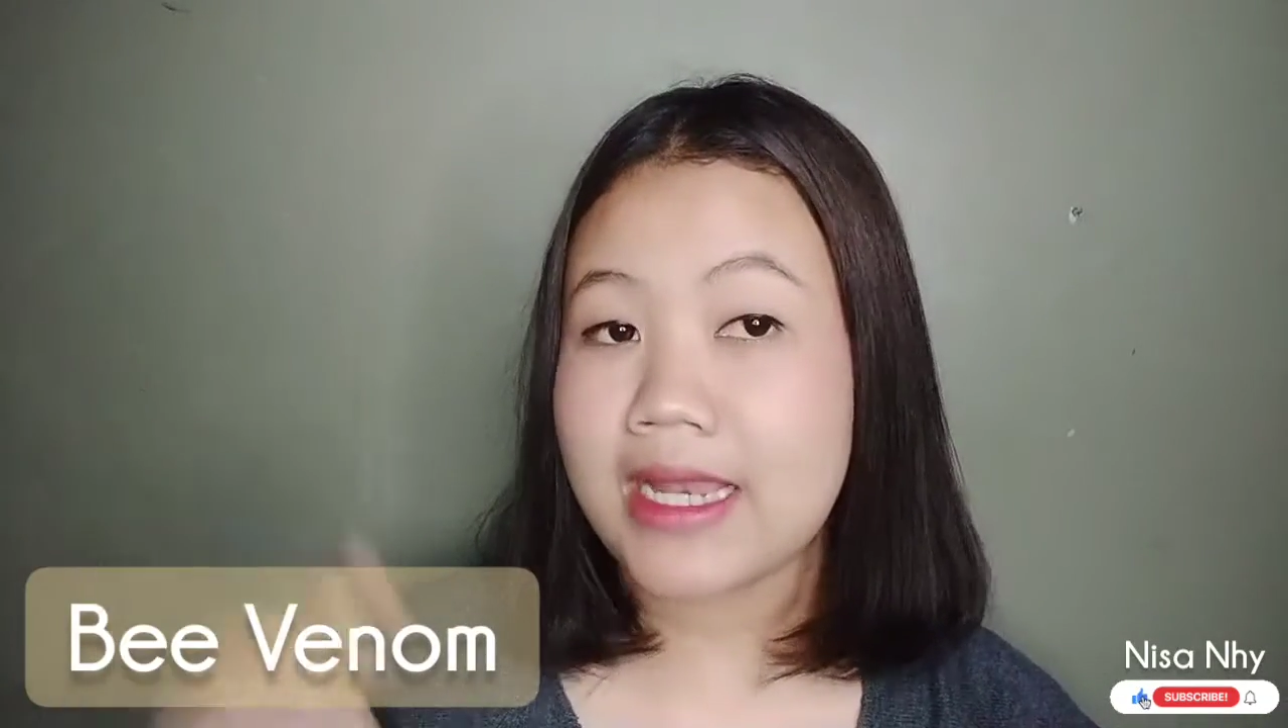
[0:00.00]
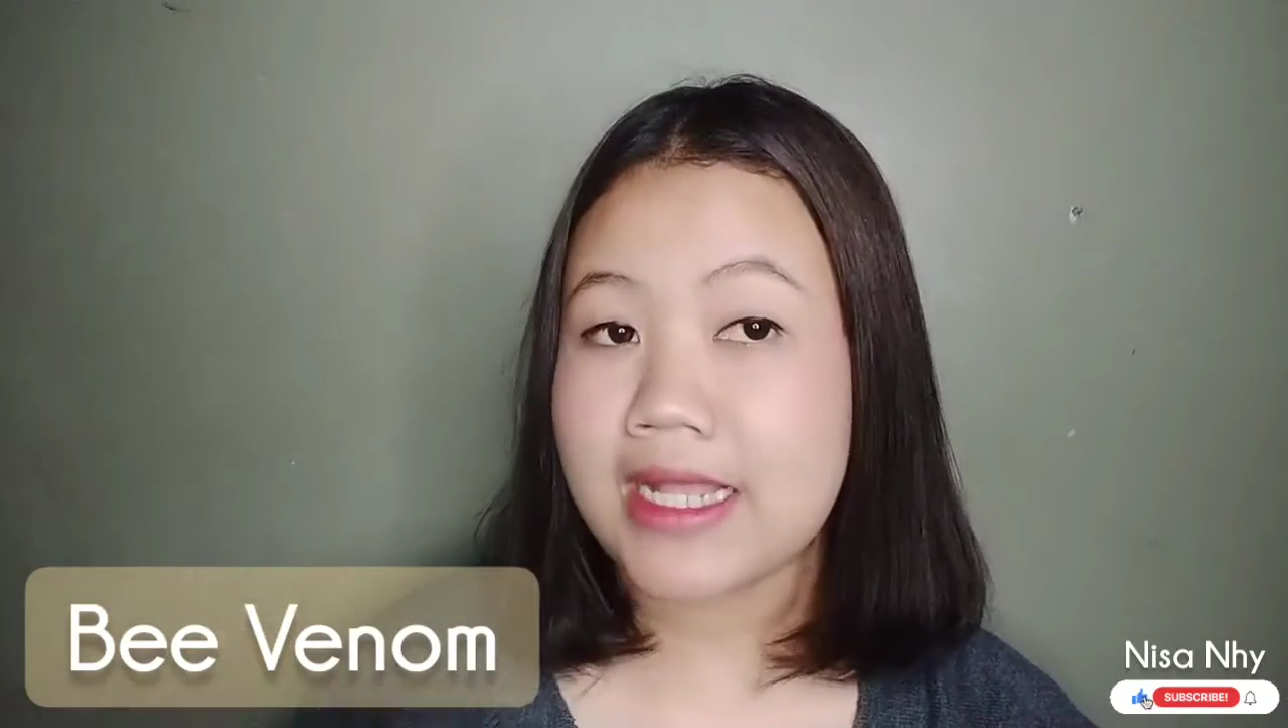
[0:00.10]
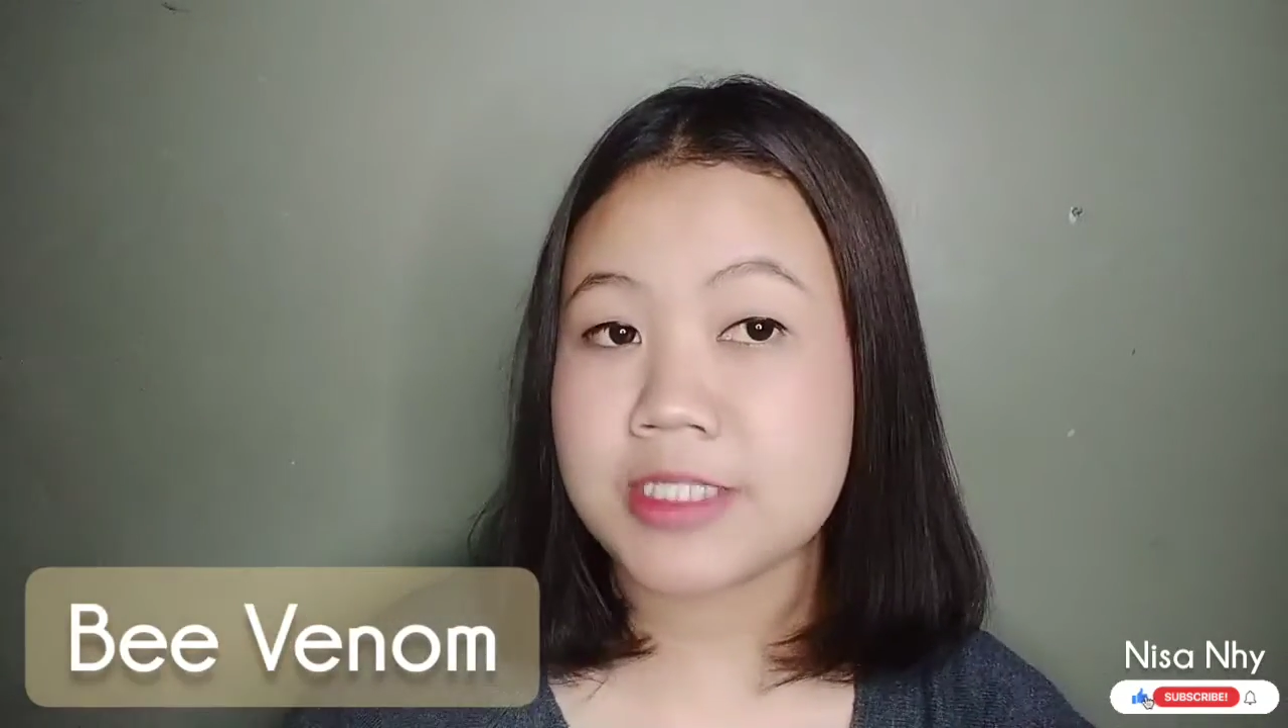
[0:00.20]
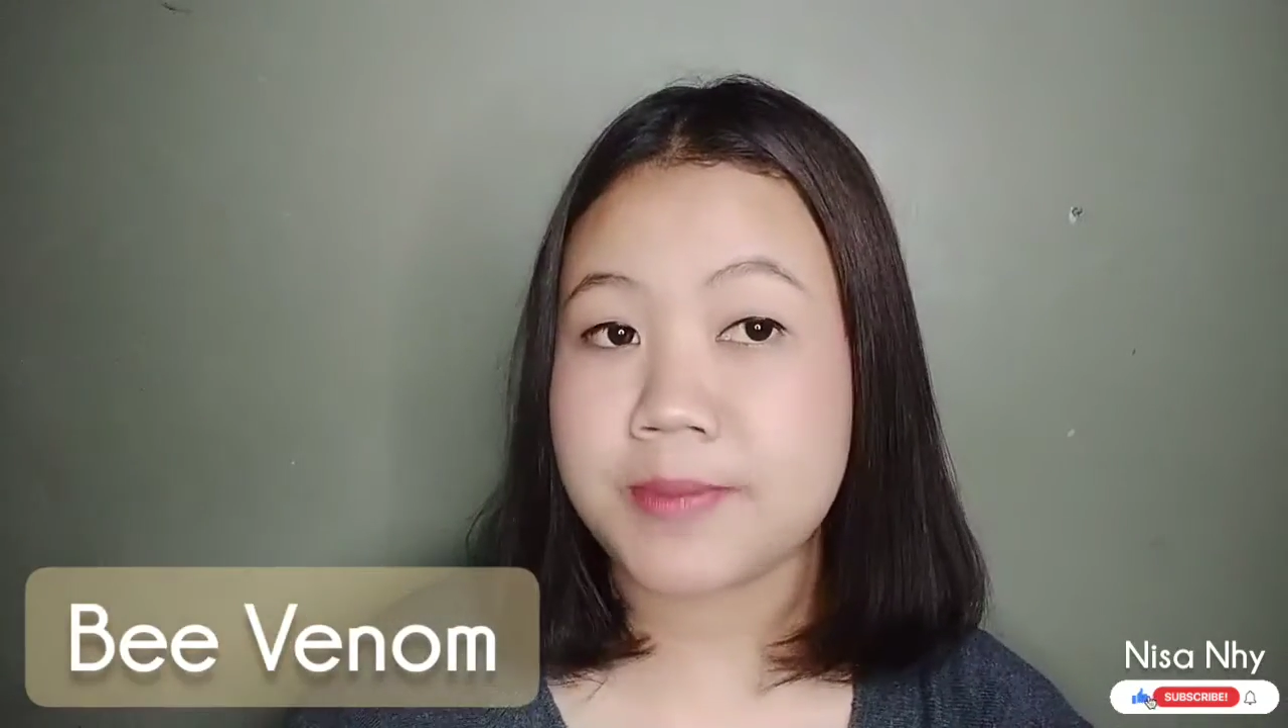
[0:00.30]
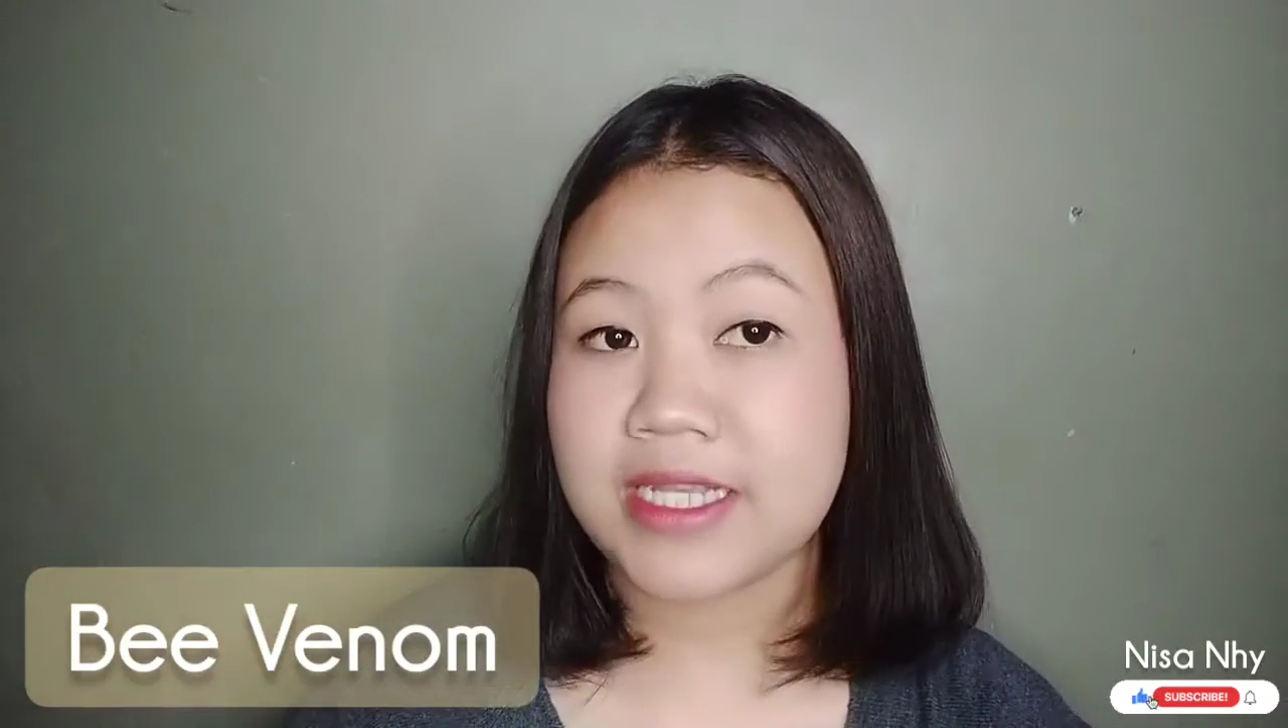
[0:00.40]

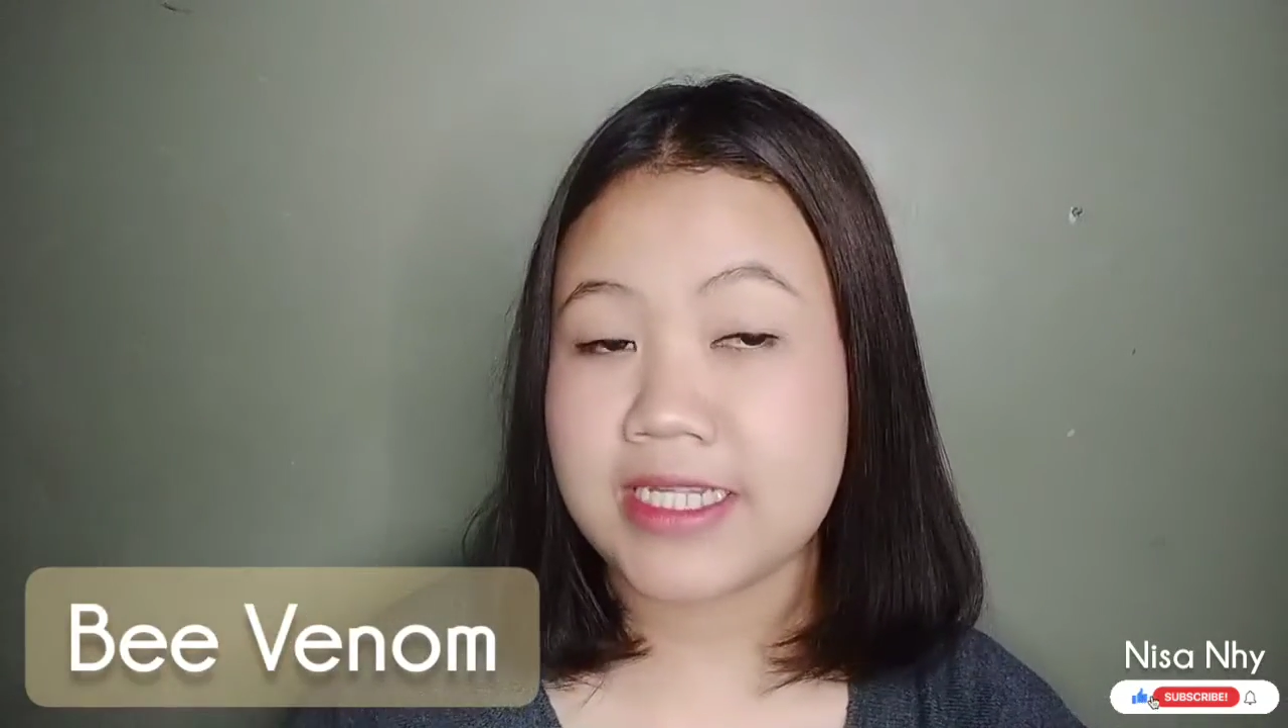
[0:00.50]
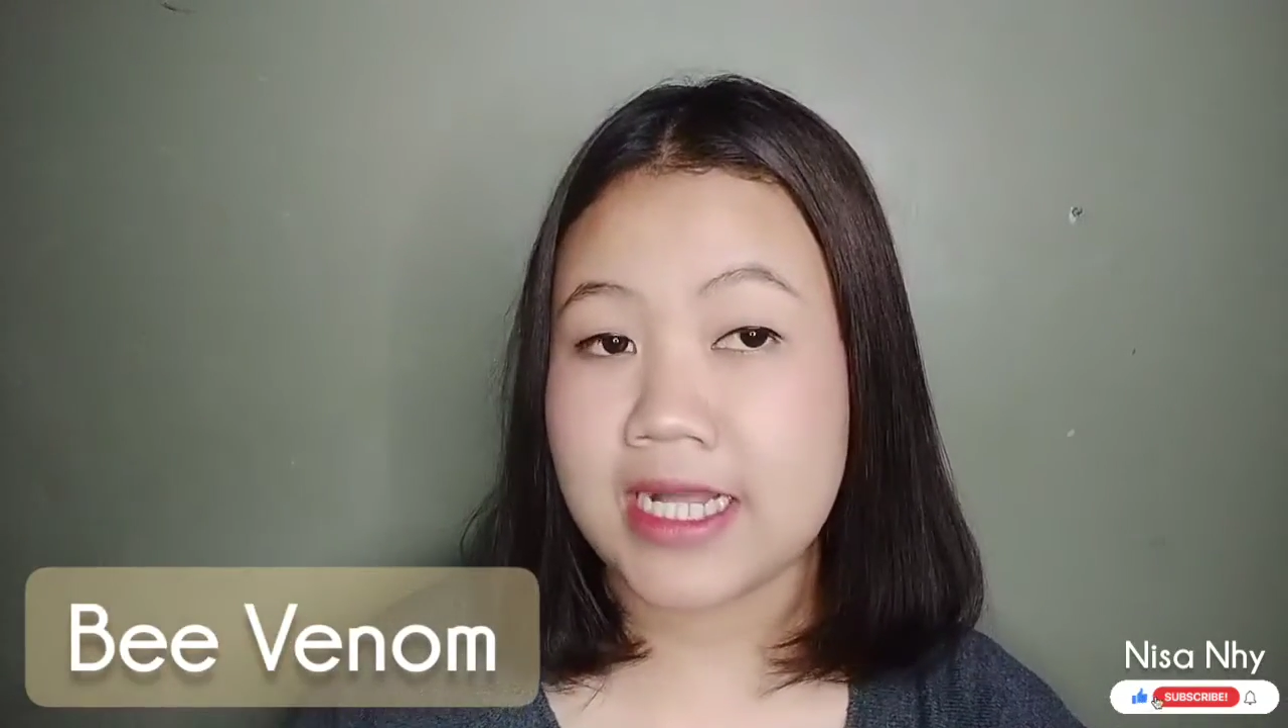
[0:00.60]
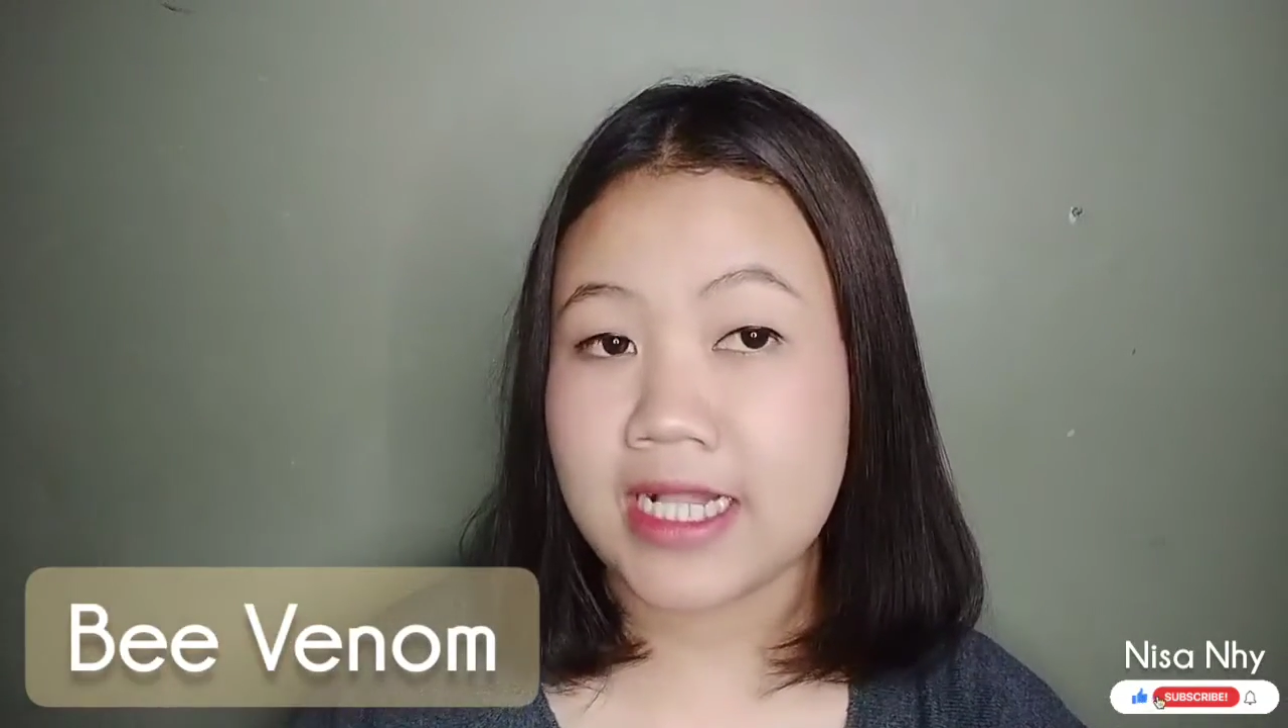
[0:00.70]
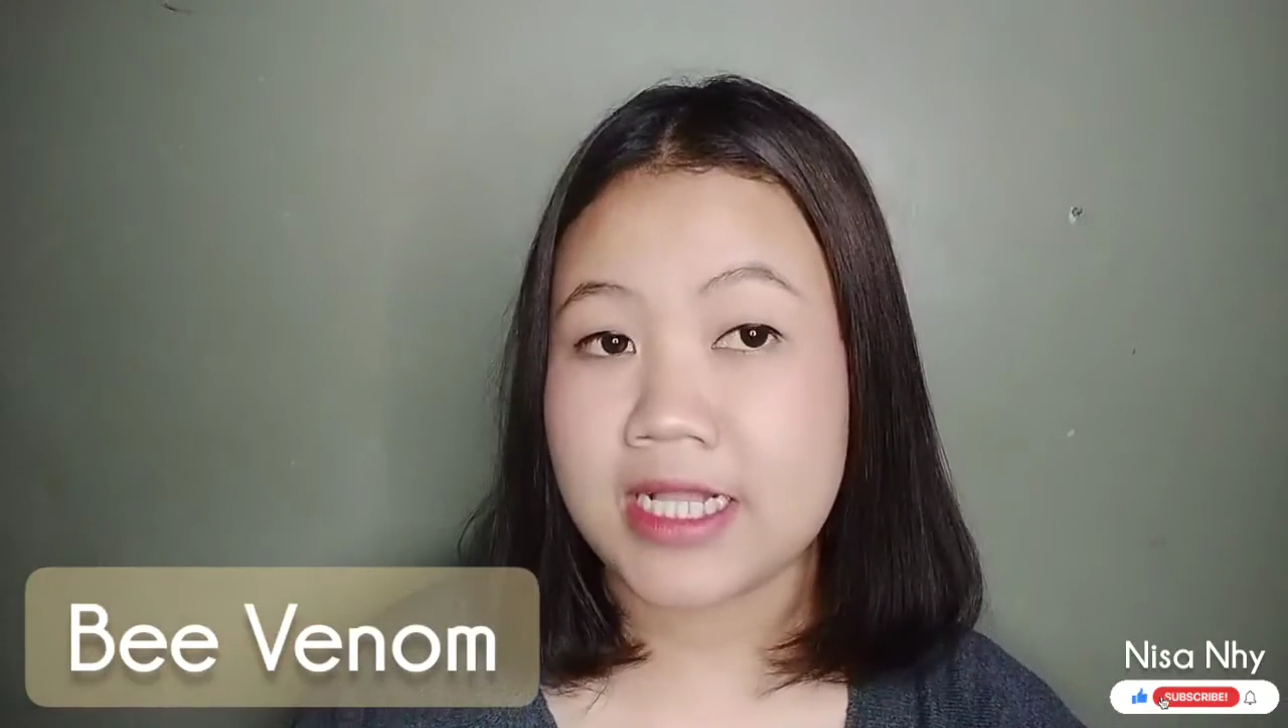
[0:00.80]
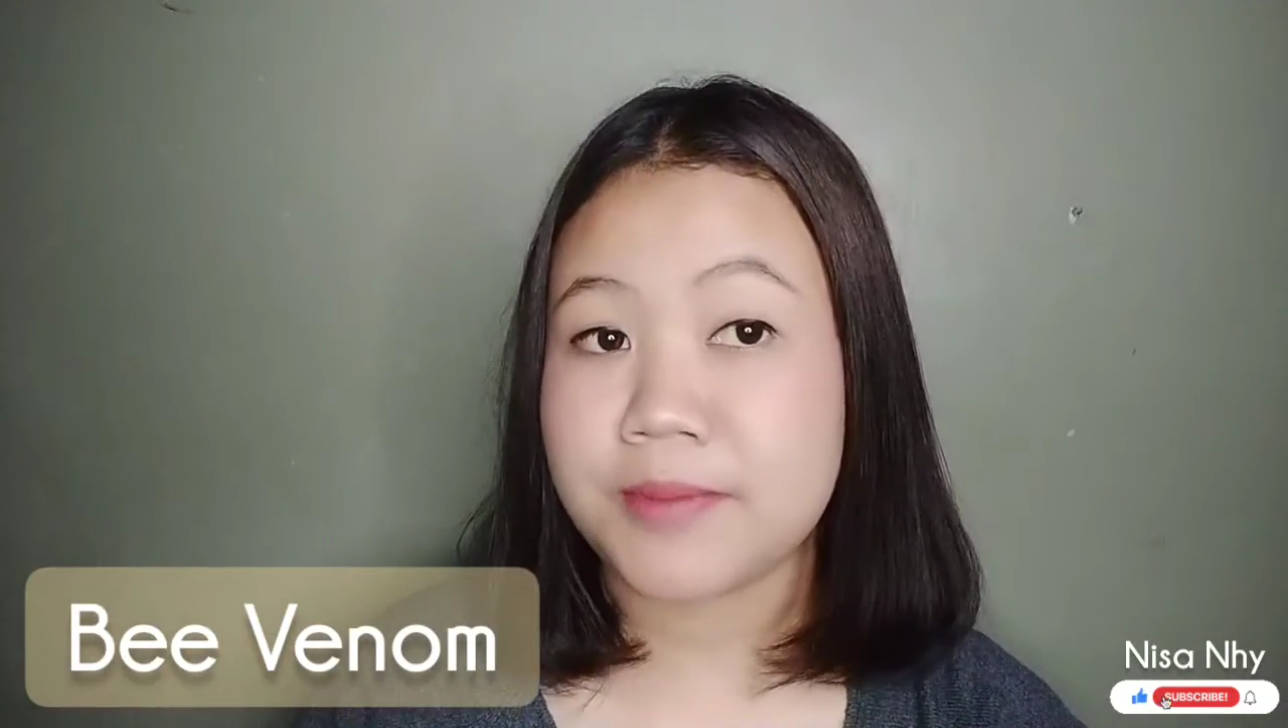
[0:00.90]
ada
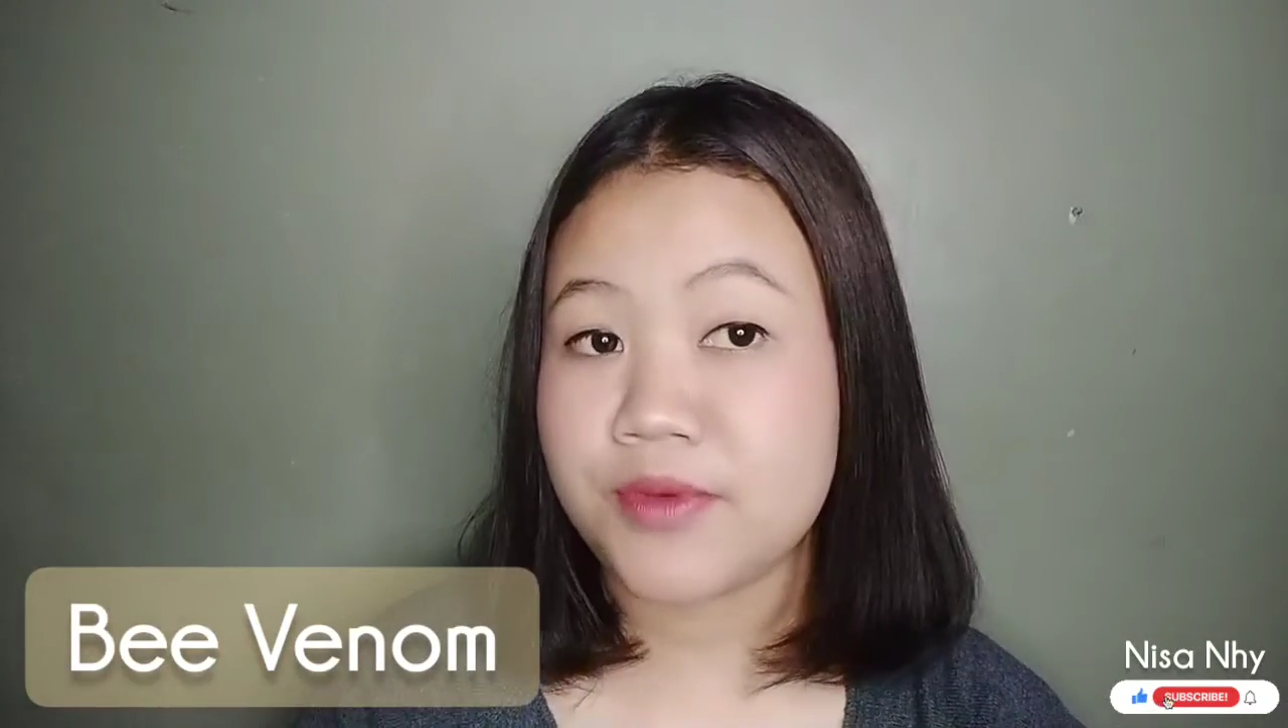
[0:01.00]
special